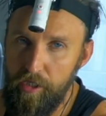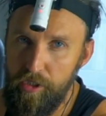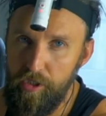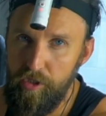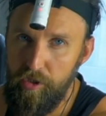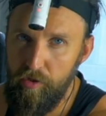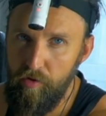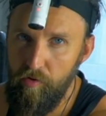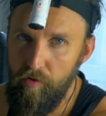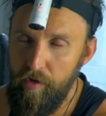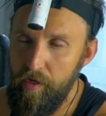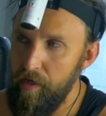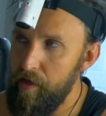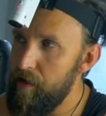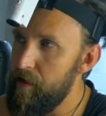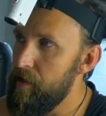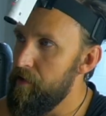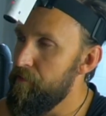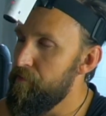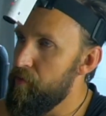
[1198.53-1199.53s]

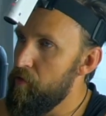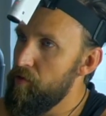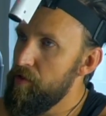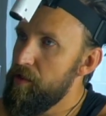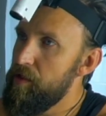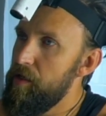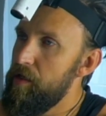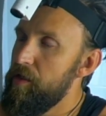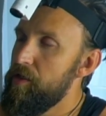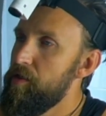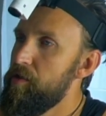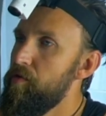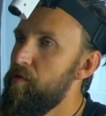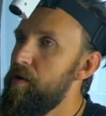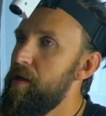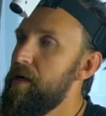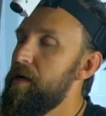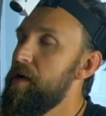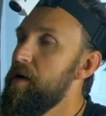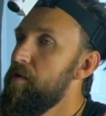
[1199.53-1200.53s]
истории, просто
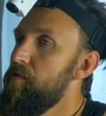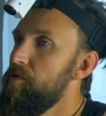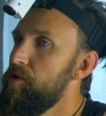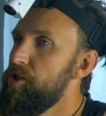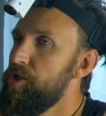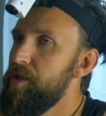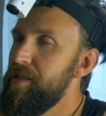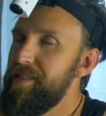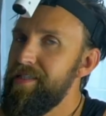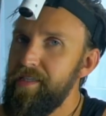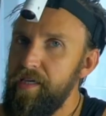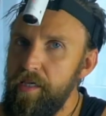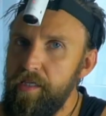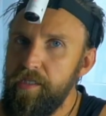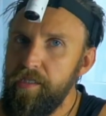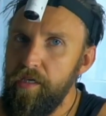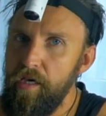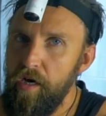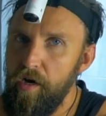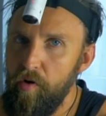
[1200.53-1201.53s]
истории. Короче,
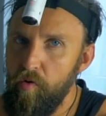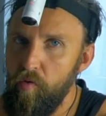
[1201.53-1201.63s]
здесь я